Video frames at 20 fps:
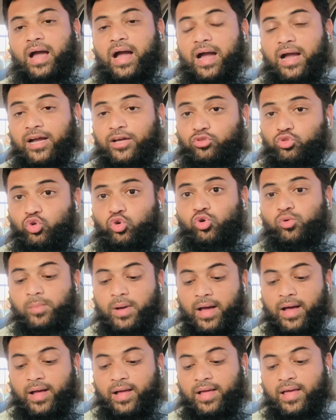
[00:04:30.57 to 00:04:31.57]

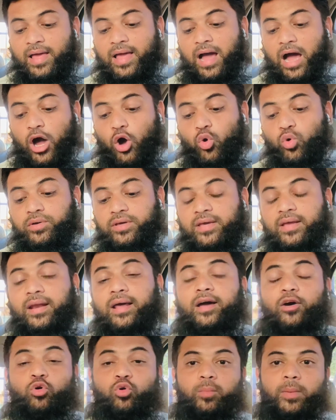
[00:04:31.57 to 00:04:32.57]
அஹதுஹுமா அவு
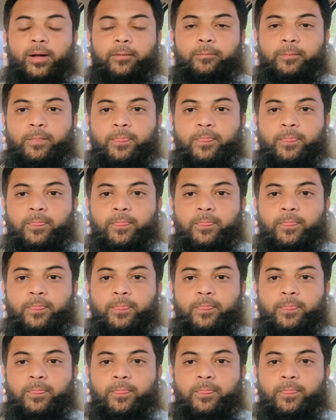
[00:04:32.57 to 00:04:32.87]
கிலாஹுமா